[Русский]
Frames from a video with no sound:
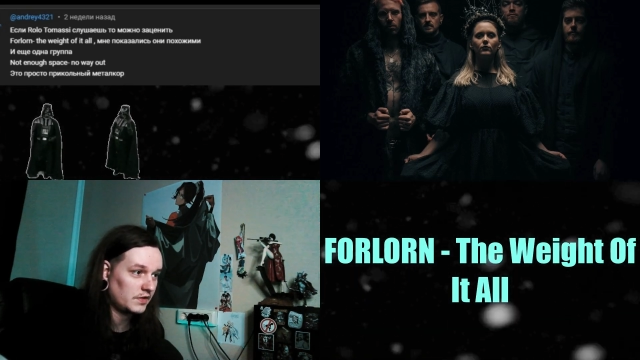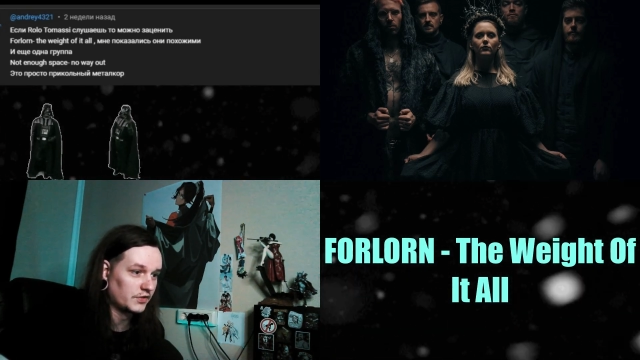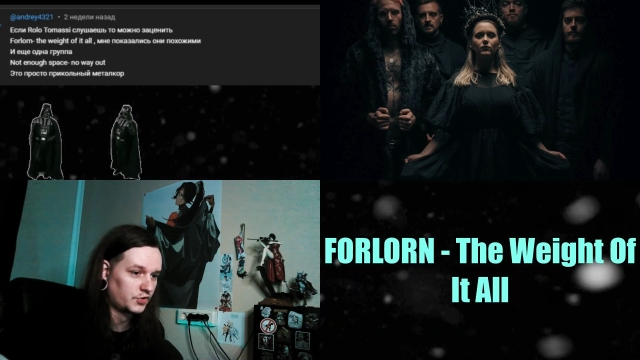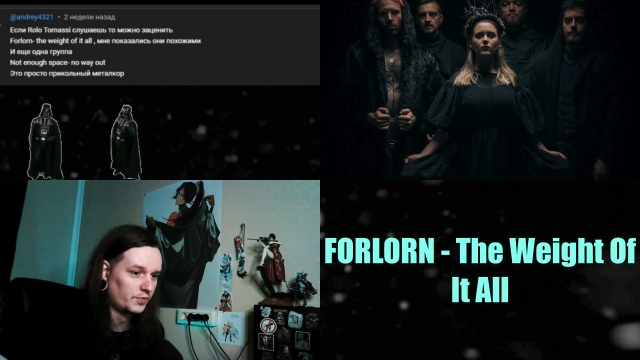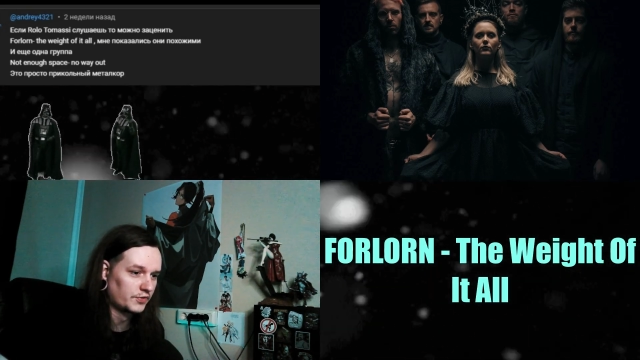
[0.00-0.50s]

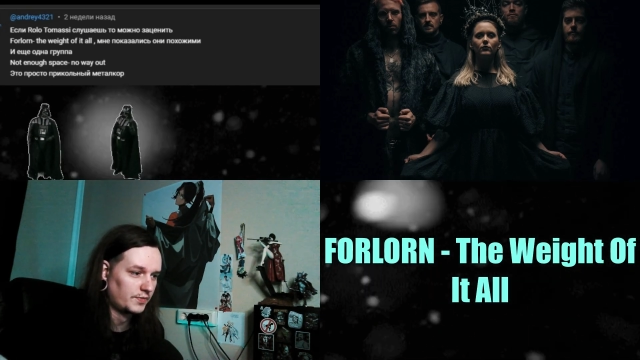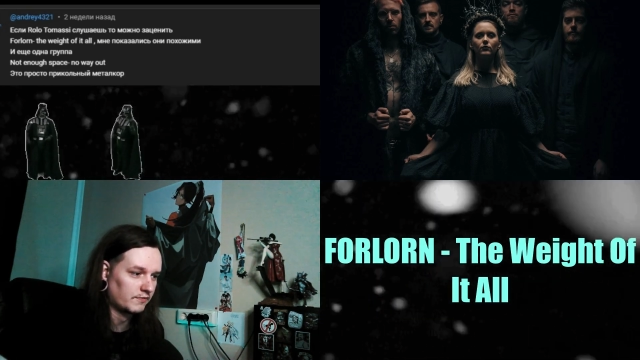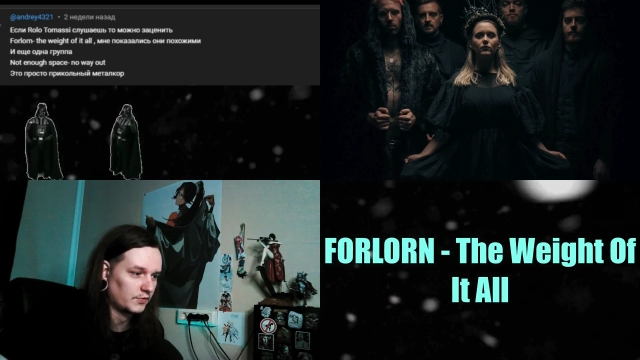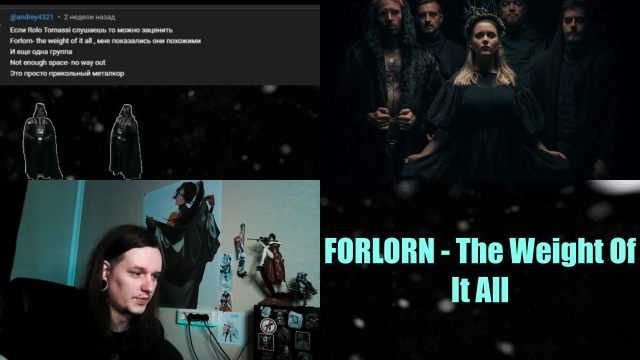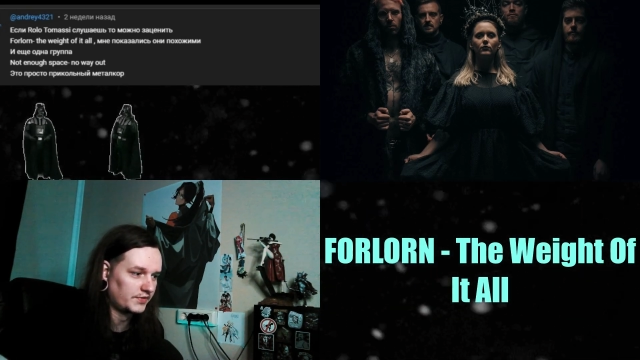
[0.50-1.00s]
Не,
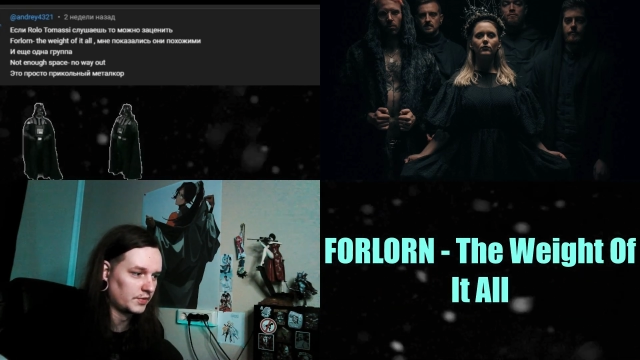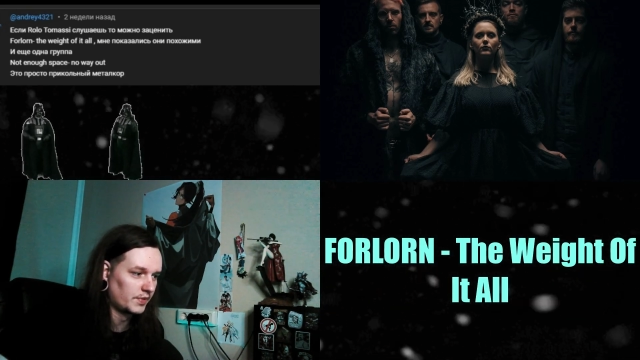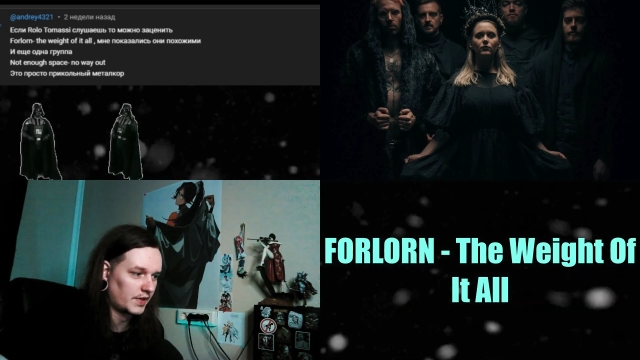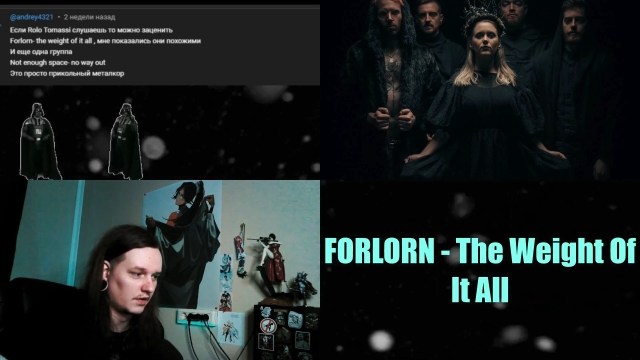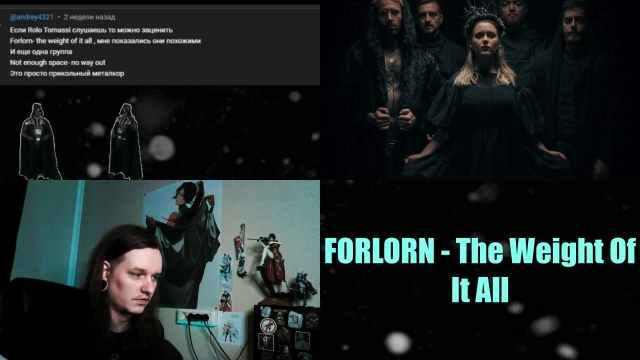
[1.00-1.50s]
супер-супер, вот тут мне все
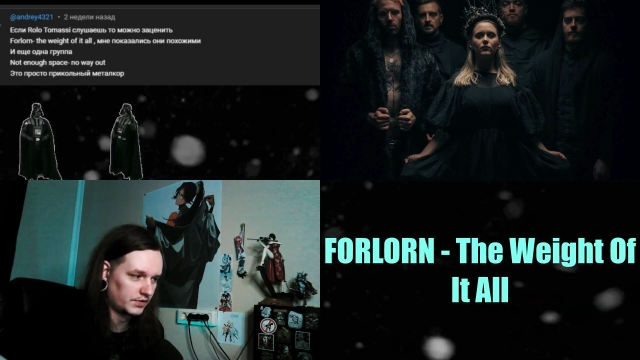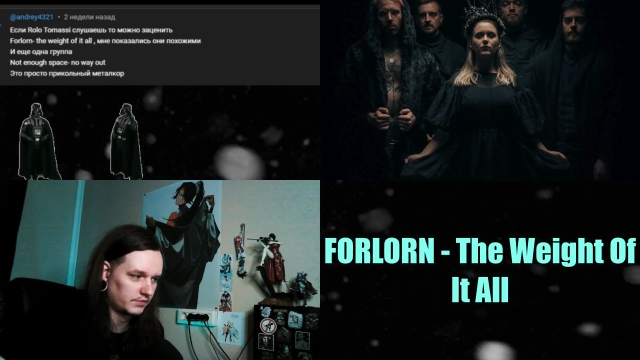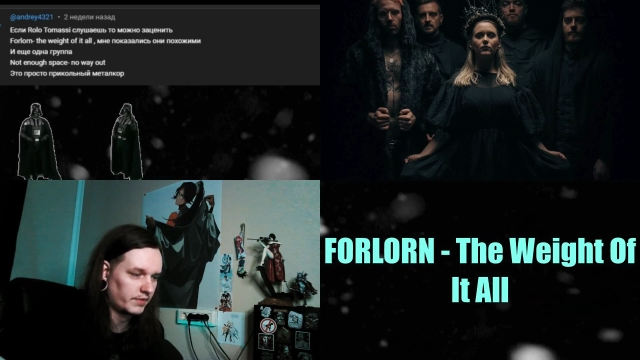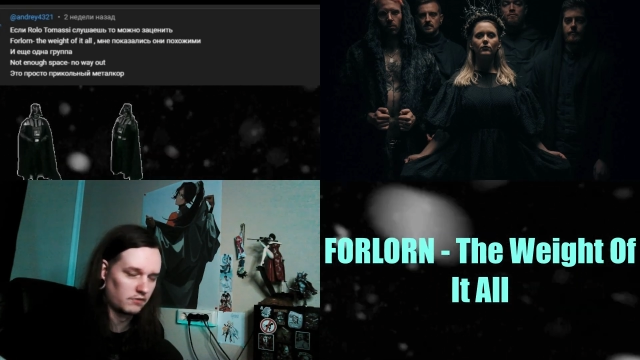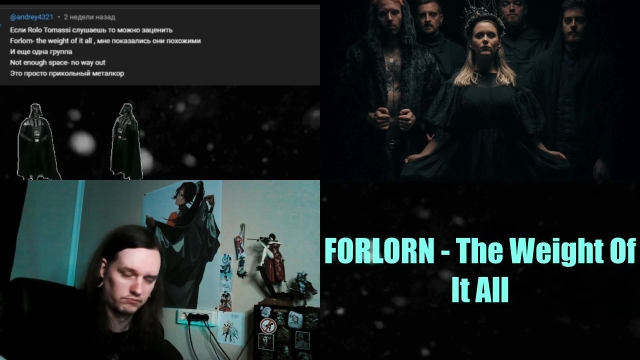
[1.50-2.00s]

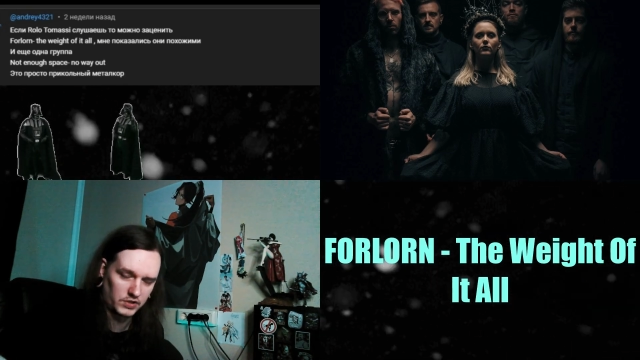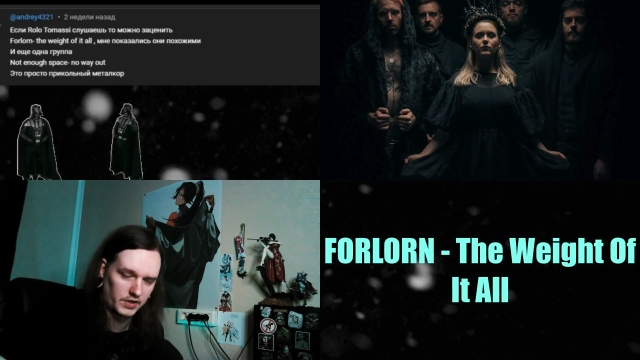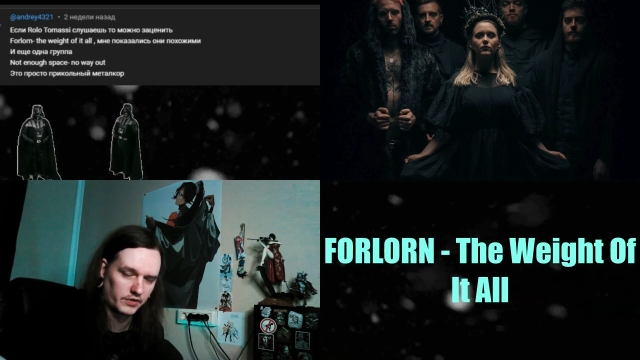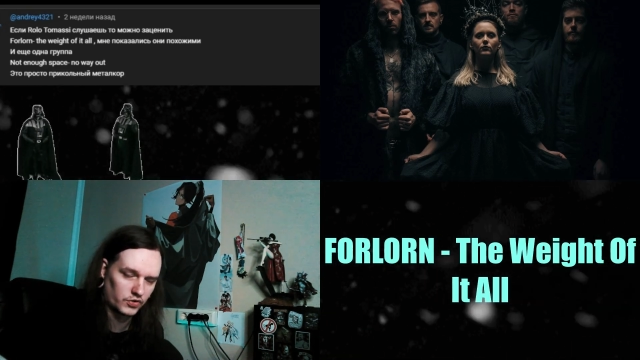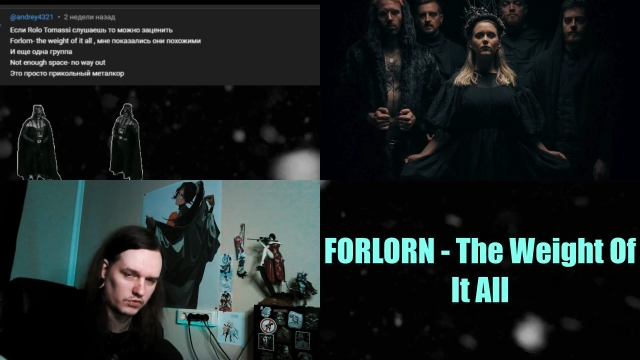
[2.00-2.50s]
понравилось, прям
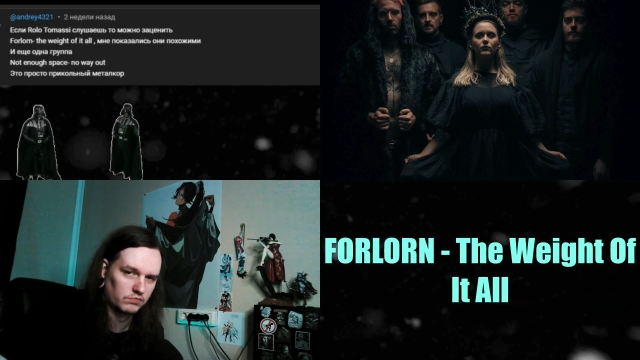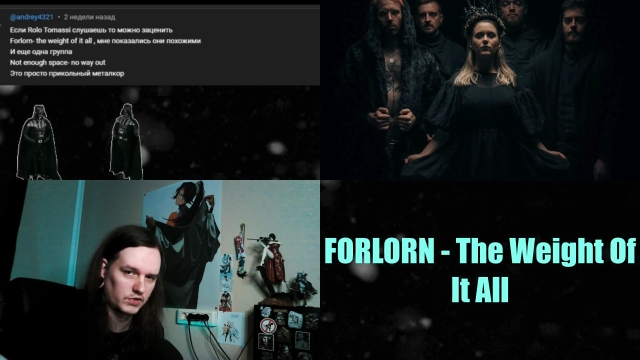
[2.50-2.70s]
хорошо,